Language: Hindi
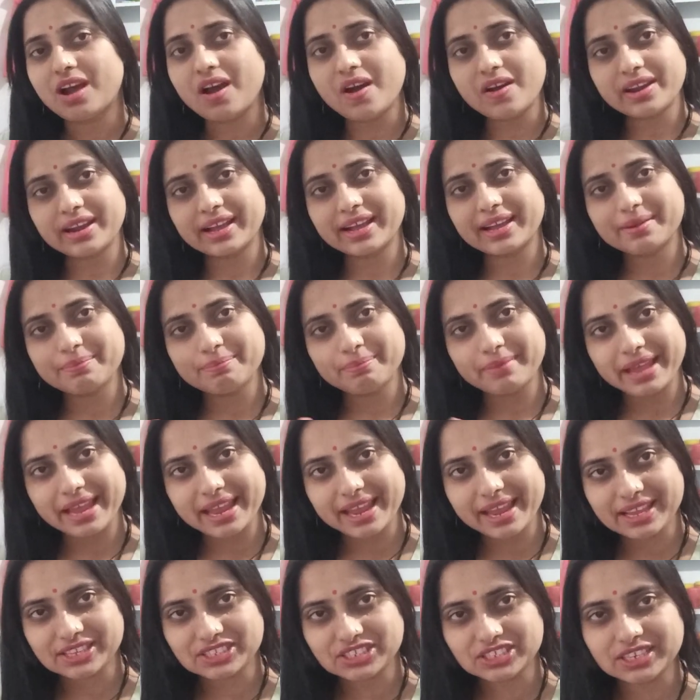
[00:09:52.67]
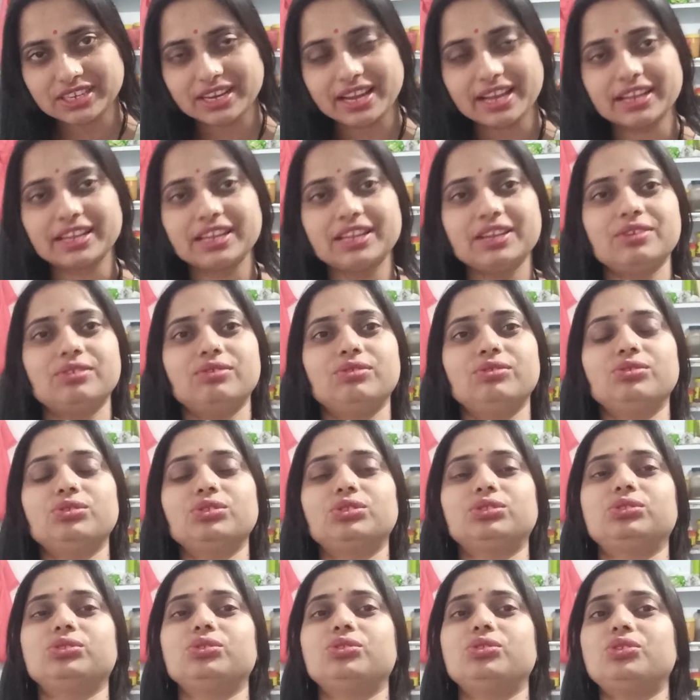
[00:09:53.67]
और अगर मैं अच्छी लगी
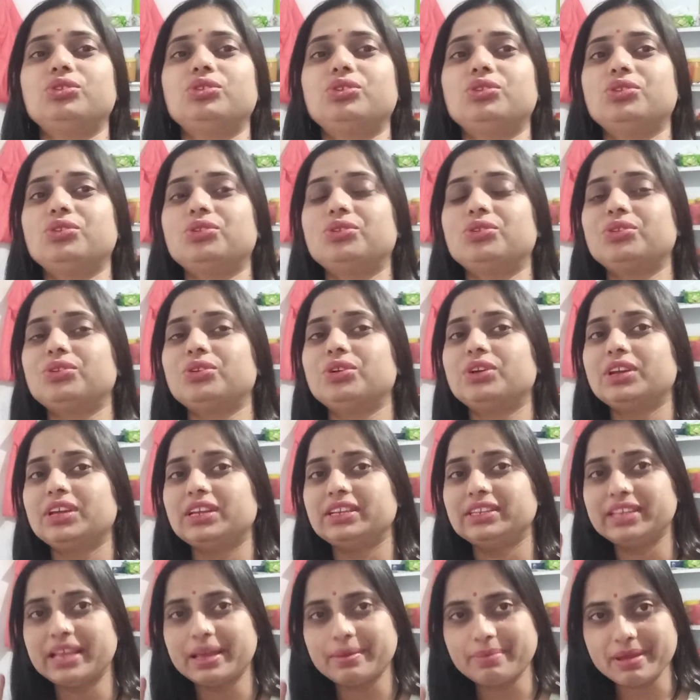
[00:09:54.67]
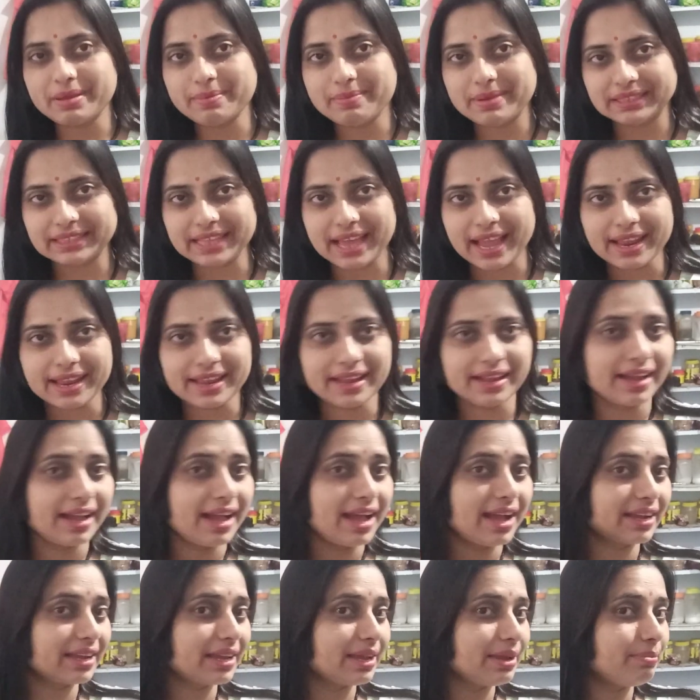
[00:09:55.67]
हूँ तो ये भी
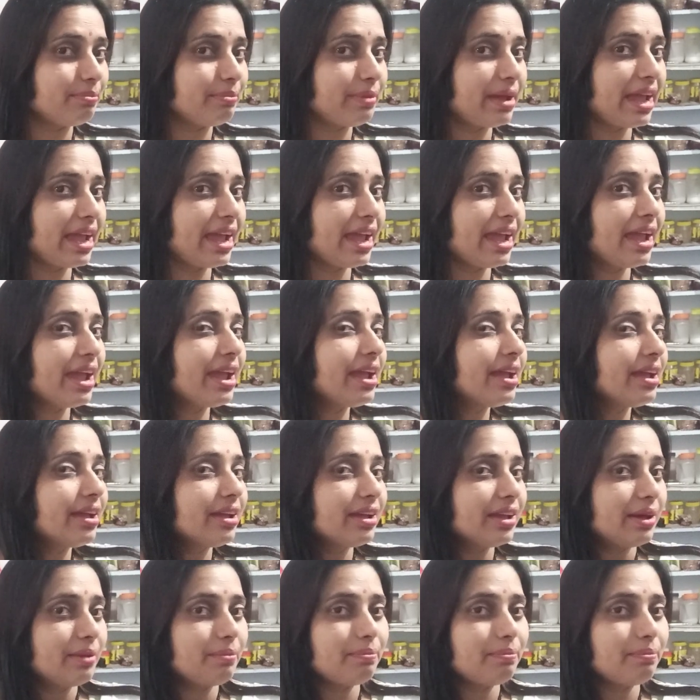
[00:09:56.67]
बताइएगा कि मैं